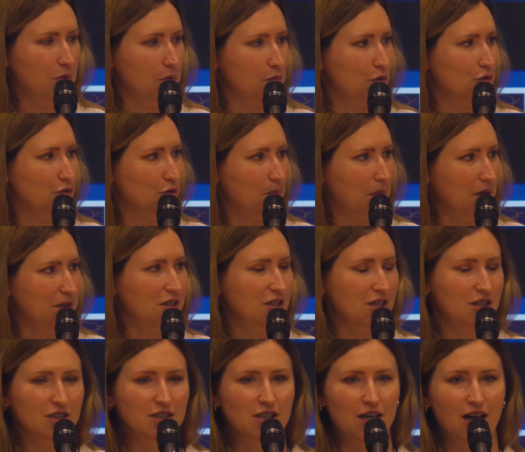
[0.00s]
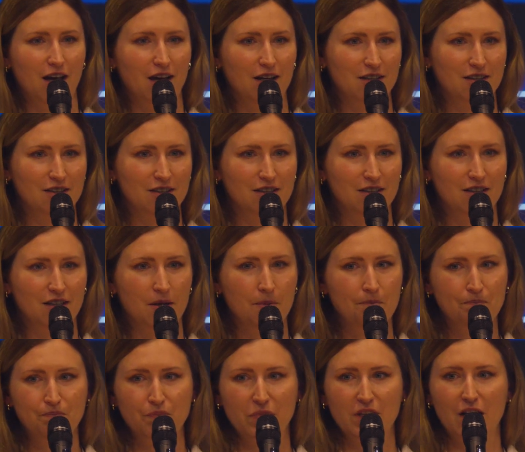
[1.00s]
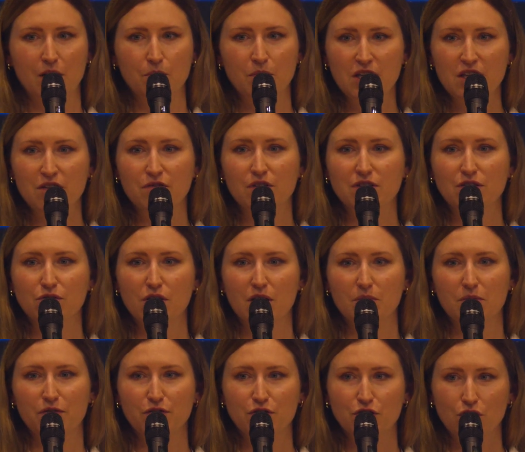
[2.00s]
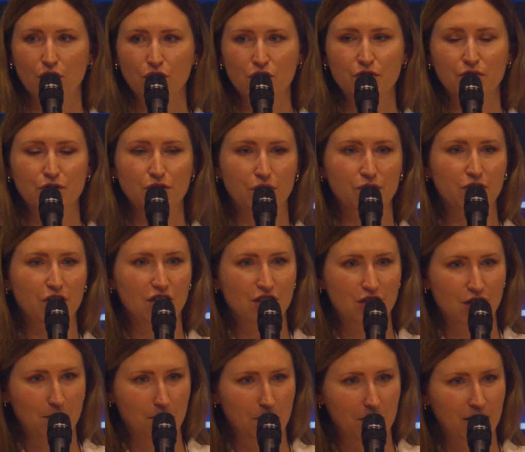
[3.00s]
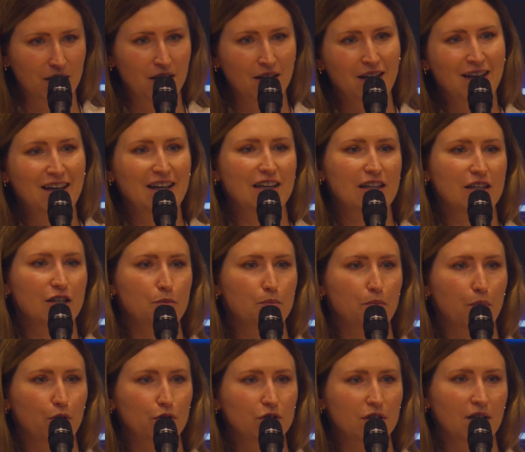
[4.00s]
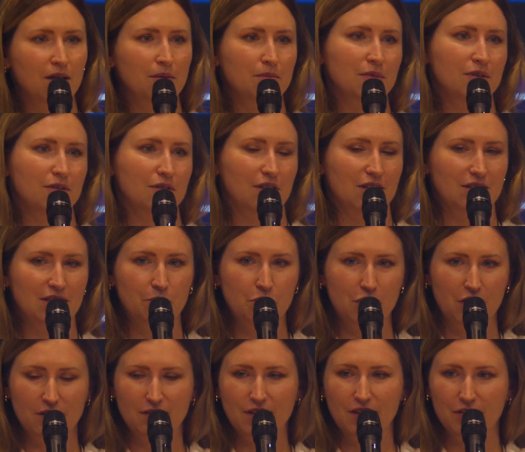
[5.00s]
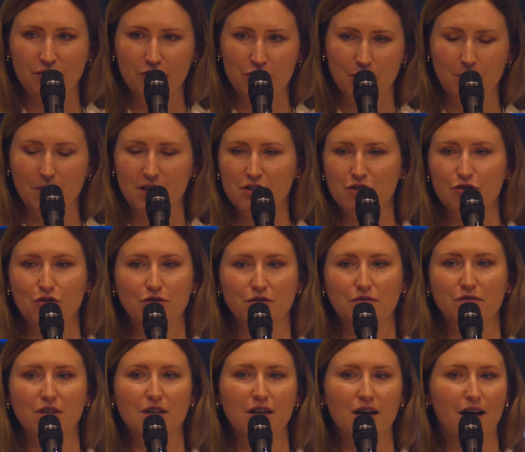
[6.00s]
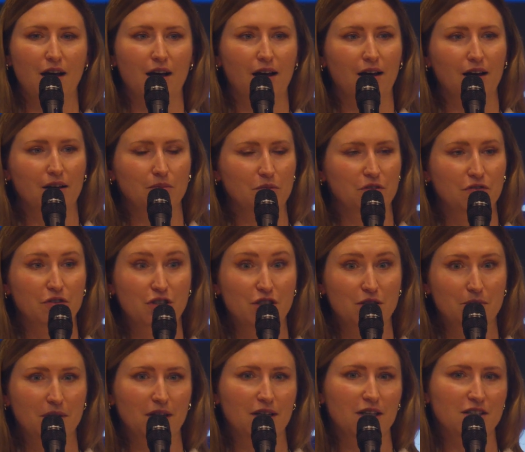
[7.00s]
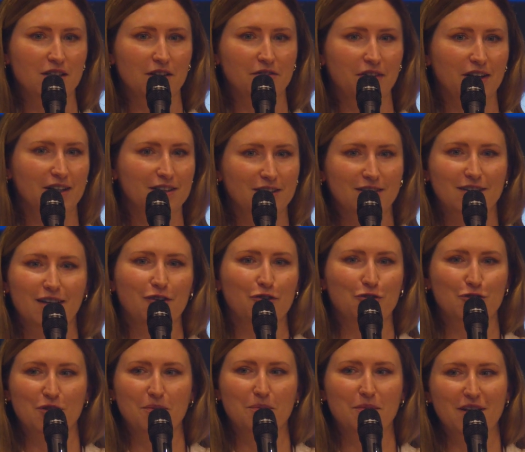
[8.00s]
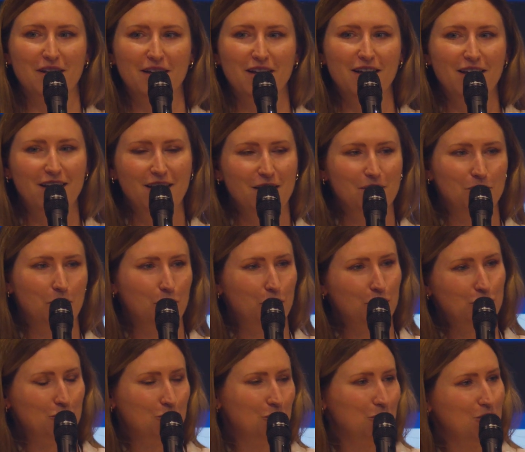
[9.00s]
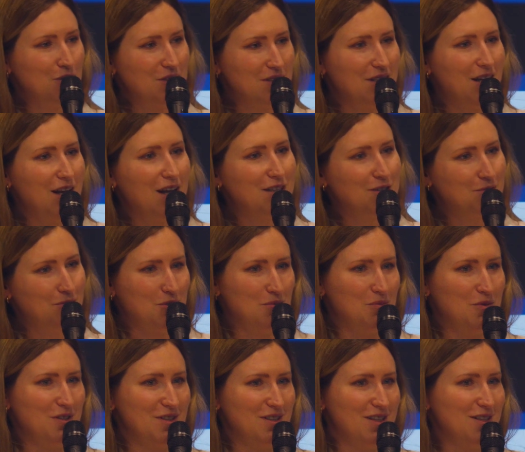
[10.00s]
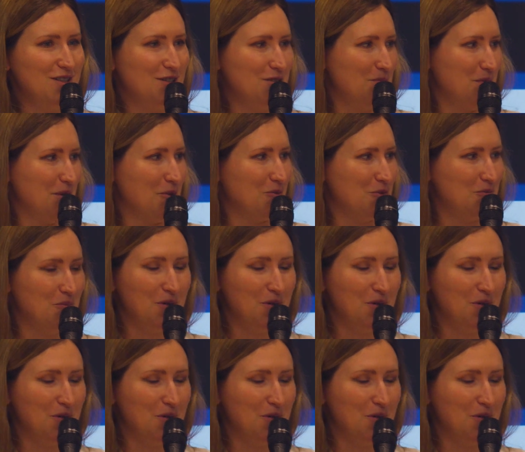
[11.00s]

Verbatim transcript: Po prostu patrzeć, jak, e, jak my inwestujemy w coś, w co wierzymy, i potem na przykład dana firma się rozwija, my widzimy jakieś efekty tego, że my po prostu znalazłyśmy czy znaleźliśmy jakąś